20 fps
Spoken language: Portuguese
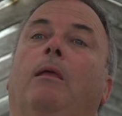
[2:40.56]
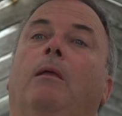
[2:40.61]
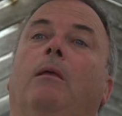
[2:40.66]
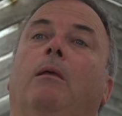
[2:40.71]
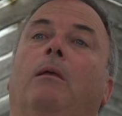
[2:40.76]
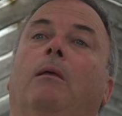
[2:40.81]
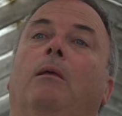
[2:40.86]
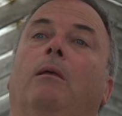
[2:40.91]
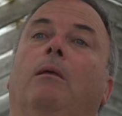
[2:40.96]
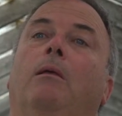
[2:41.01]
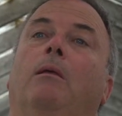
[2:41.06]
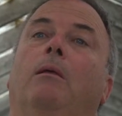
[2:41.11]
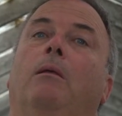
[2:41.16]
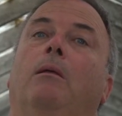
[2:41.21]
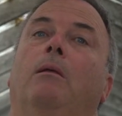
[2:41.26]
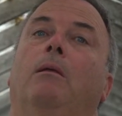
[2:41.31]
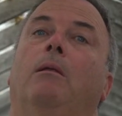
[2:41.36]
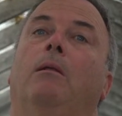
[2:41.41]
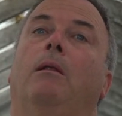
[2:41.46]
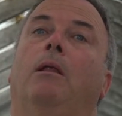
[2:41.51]

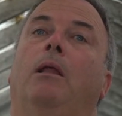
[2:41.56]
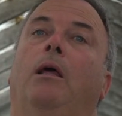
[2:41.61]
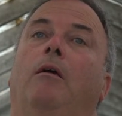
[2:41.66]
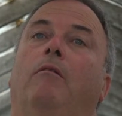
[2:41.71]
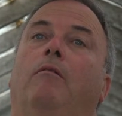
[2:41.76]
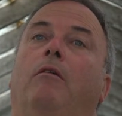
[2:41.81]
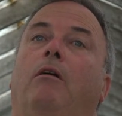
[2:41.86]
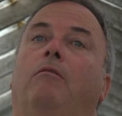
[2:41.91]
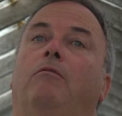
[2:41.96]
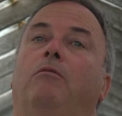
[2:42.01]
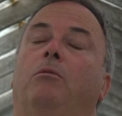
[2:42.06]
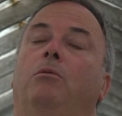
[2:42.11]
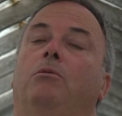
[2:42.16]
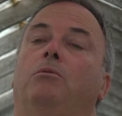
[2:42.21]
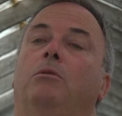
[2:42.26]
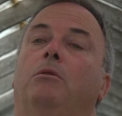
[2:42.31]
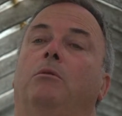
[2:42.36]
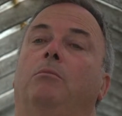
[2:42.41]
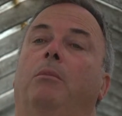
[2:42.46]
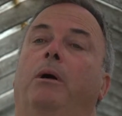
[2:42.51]
uh, leva à
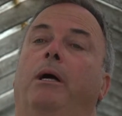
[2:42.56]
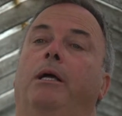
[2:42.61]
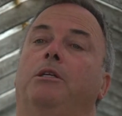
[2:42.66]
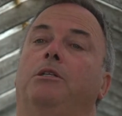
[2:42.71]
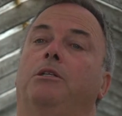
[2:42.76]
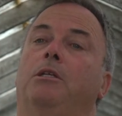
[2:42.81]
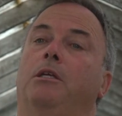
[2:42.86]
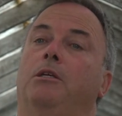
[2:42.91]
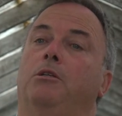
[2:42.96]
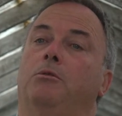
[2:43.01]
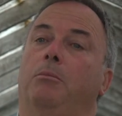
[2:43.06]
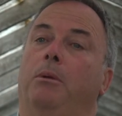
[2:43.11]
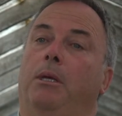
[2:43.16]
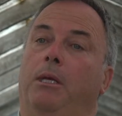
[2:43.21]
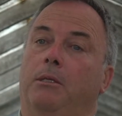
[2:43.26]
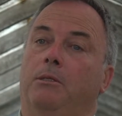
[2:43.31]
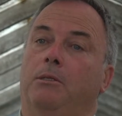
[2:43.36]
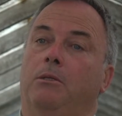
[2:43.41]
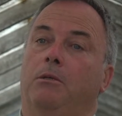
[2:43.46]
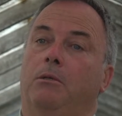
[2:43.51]
volta de mais 6
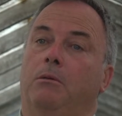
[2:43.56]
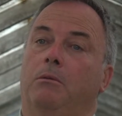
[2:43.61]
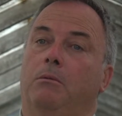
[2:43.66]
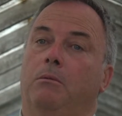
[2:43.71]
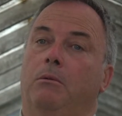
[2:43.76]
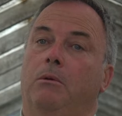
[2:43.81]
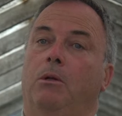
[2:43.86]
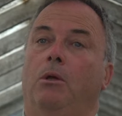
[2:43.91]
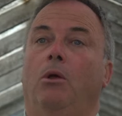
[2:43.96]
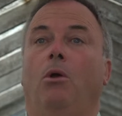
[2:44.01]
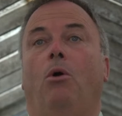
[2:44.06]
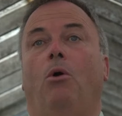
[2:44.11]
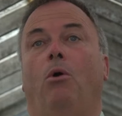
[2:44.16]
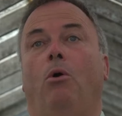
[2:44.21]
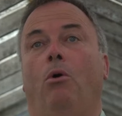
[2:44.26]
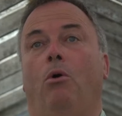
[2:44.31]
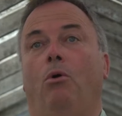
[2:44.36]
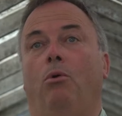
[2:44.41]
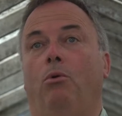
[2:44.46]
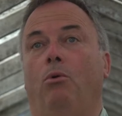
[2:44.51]
meses.
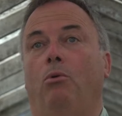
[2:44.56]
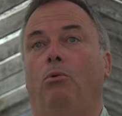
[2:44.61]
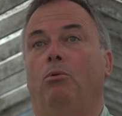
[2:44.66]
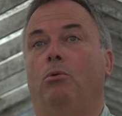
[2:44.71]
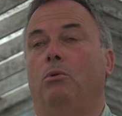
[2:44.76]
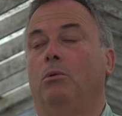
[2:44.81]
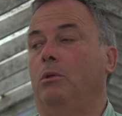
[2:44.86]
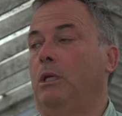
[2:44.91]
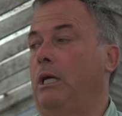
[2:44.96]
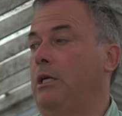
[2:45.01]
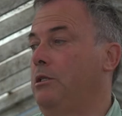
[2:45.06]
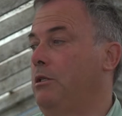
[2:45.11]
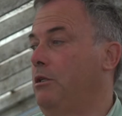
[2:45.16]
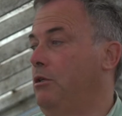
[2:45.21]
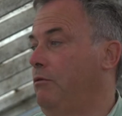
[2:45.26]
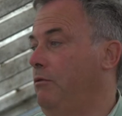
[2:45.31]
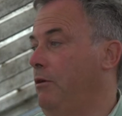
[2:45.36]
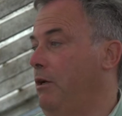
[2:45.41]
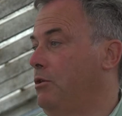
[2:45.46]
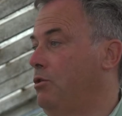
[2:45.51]
Ao longo
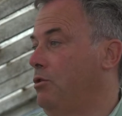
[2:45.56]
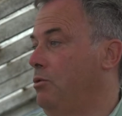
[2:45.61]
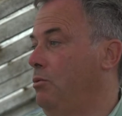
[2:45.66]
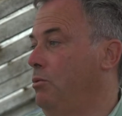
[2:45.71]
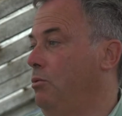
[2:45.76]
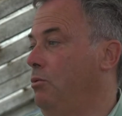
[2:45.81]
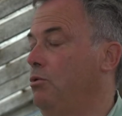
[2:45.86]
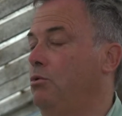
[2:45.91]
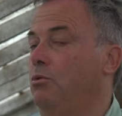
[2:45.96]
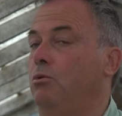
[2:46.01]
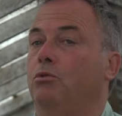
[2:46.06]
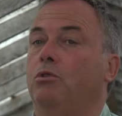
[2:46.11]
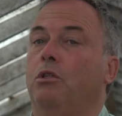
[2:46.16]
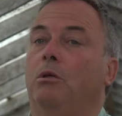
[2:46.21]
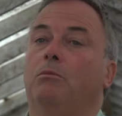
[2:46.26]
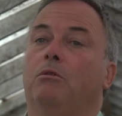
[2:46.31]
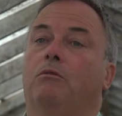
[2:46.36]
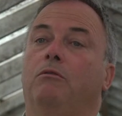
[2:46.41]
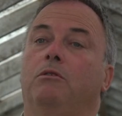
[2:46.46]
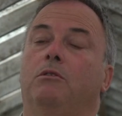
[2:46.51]
destas fases todas, nós
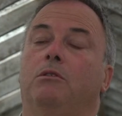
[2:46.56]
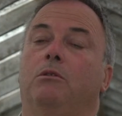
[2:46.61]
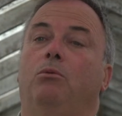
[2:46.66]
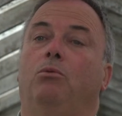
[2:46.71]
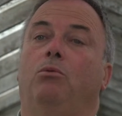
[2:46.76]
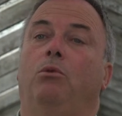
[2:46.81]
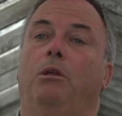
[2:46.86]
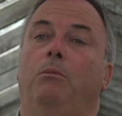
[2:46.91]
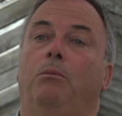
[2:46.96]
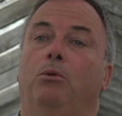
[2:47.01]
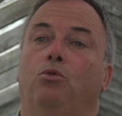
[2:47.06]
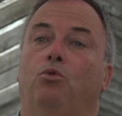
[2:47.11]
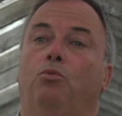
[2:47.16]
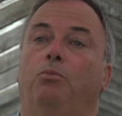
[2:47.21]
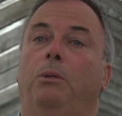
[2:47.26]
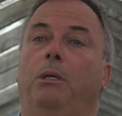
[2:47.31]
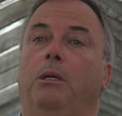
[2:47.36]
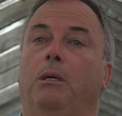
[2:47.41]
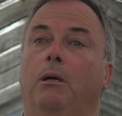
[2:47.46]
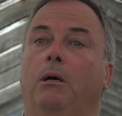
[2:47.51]
temos que fazer o clima
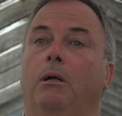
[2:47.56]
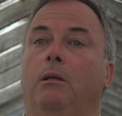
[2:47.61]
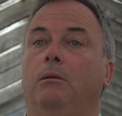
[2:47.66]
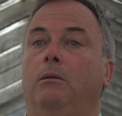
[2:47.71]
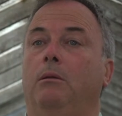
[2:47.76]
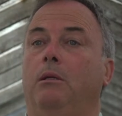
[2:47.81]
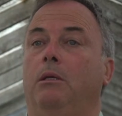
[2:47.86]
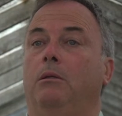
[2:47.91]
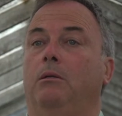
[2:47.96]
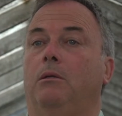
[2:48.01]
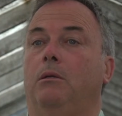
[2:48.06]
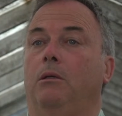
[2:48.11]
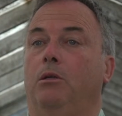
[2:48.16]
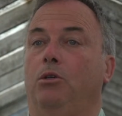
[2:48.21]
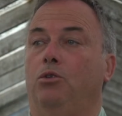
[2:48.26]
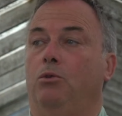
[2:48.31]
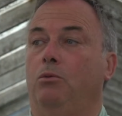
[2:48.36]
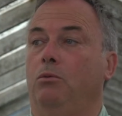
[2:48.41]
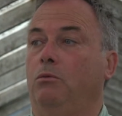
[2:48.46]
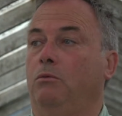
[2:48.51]
tropical dentro da
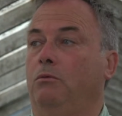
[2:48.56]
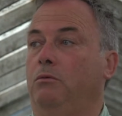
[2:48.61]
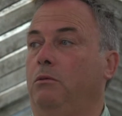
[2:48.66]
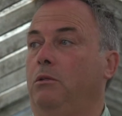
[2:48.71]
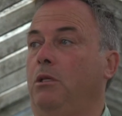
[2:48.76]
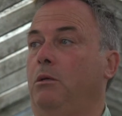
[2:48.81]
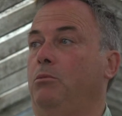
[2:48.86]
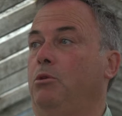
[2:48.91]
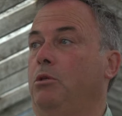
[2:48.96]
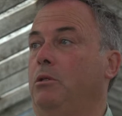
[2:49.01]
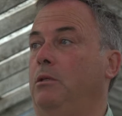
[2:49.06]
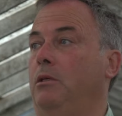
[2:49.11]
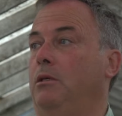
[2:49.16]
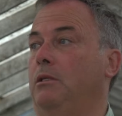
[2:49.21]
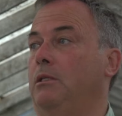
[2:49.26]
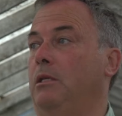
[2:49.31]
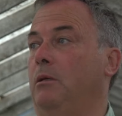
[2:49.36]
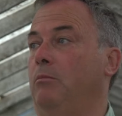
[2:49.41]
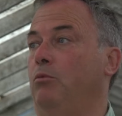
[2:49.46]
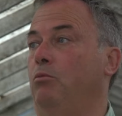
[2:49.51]
estufa. Temos que
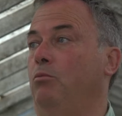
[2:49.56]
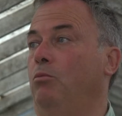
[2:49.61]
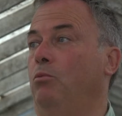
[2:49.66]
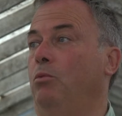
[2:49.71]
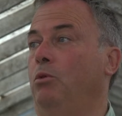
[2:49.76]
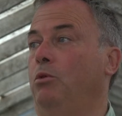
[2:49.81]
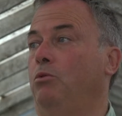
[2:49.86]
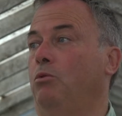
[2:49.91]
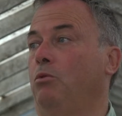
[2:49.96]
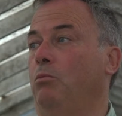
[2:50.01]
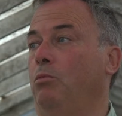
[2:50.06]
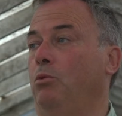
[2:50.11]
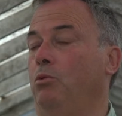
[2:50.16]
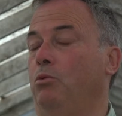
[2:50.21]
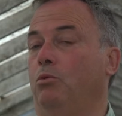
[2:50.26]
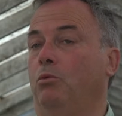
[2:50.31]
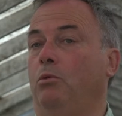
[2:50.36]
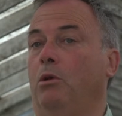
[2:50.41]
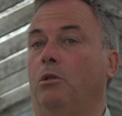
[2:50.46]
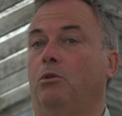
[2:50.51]
ter sempre muito,
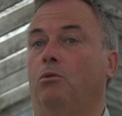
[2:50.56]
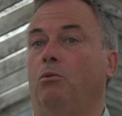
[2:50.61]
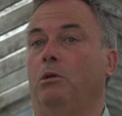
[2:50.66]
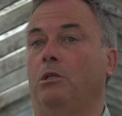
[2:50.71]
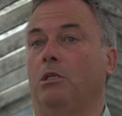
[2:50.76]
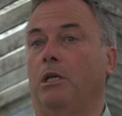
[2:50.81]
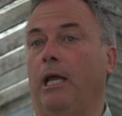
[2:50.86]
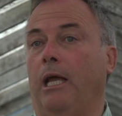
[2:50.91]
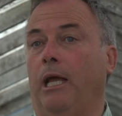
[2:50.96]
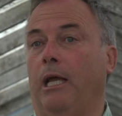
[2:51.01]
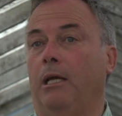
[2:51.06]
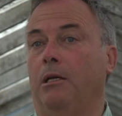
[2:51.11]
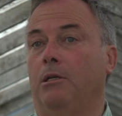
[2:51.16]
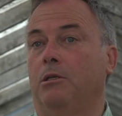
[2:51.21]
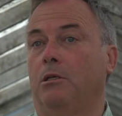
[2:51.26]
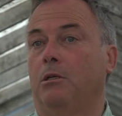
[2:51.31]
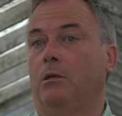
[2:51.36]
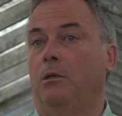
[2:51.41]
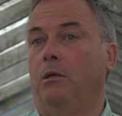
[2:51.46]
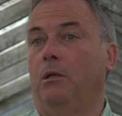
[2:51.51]
muito cuidado com as
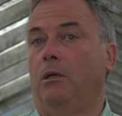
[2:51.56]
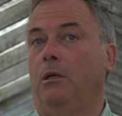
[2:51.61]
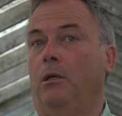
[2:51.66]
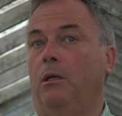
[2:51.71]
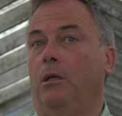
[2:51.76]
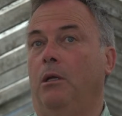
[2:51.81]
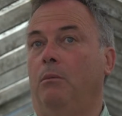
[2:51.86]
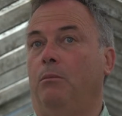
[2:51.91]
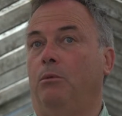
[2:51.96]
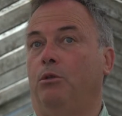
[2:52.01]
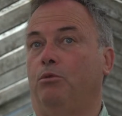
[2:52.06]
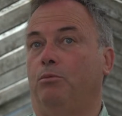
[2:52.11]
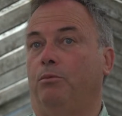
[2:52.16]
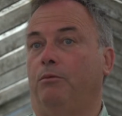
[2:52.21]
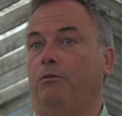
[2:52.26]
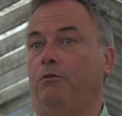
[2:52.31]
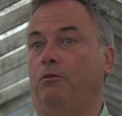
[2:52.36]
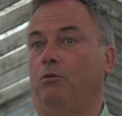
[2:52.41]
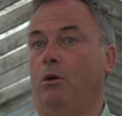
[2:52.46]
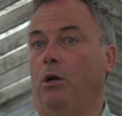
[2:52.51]
regas para se
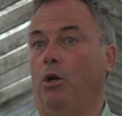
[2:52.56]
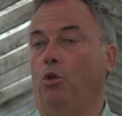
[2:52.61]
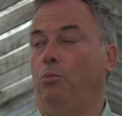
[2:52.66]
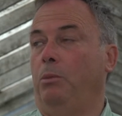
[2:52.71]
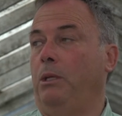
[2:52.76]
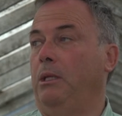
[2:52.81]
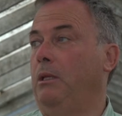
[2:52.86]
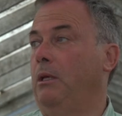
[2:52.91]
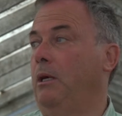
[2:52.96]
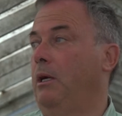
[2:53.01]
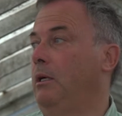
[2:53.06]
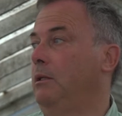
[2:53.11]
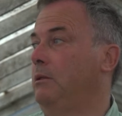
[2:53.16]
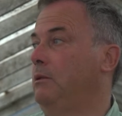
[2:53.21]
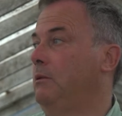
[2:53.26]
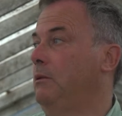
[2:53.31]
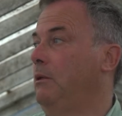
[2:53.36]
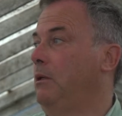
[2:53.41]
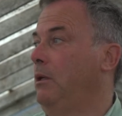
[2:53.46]
provocar umidade